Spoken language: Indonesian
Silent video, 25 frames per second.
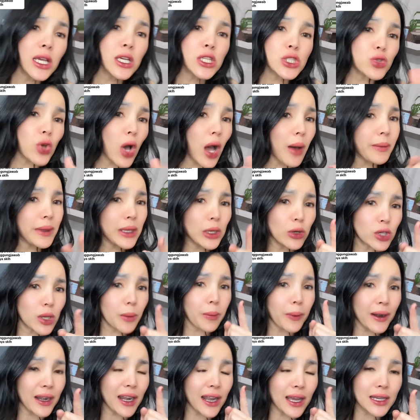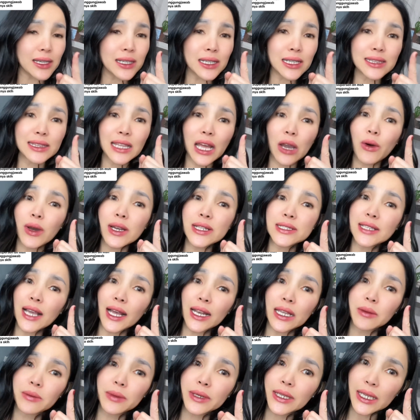Suami udah pernah ketahuan
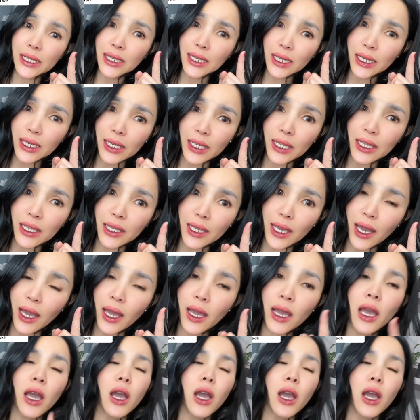sekali begini nih ya